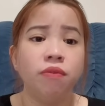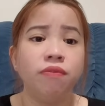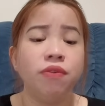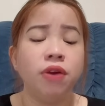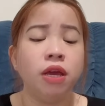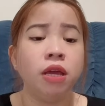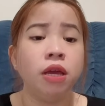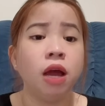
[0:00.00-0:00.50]

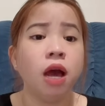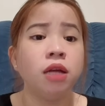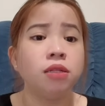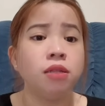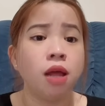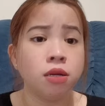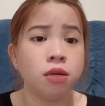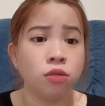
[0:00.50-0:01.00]
vì ở
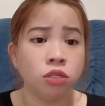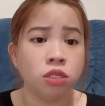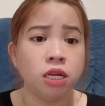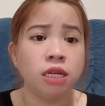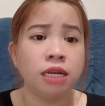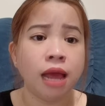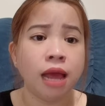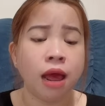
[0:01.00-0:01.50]
tầng
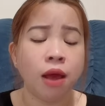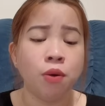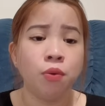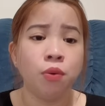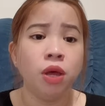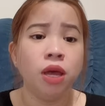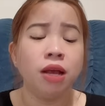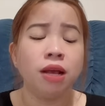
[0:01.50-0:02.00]
trên cao